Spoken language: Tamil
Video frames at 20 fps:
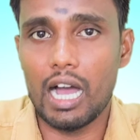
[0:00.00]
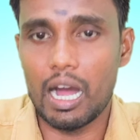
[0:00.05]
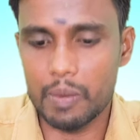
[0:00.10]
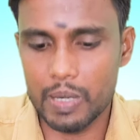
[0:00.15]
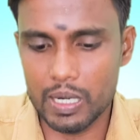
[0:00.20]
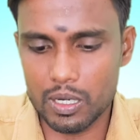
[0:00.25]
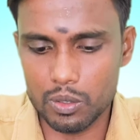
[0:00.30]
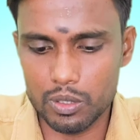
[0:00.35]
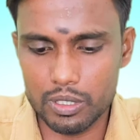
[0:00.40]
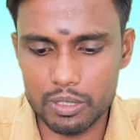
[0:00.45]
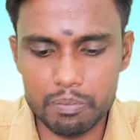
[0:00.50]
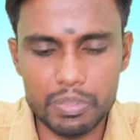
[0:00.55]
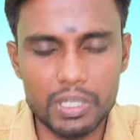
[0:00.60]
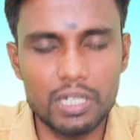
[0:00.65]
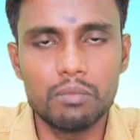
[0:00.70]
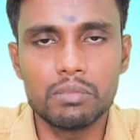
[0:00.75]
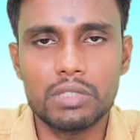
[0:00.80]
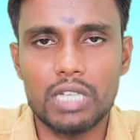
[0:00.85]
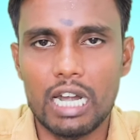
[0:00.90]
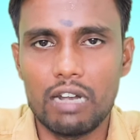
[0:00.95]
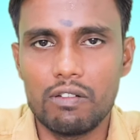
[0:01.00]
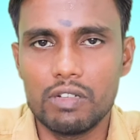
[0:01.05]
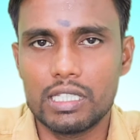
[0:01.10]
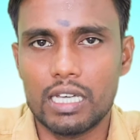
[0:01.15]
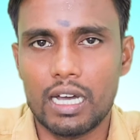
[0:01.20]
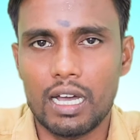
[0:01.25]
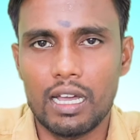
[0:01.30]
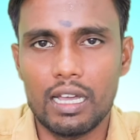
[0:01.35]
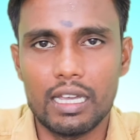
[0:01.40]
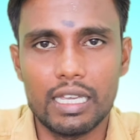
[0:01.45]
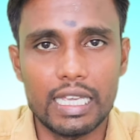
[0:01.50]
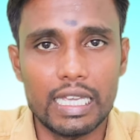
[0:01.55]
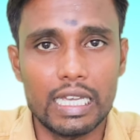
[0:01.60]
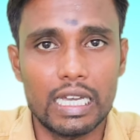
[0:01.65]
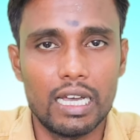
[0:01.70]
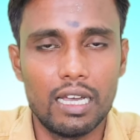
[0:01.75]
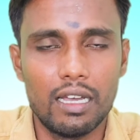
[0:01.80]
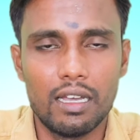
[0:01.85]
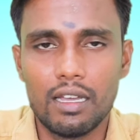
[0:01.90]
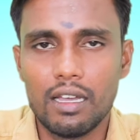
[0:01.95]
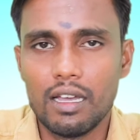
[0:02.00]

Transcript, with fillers: அப்படின்ற ஒரு பெரும் கேள்விதான் இங்க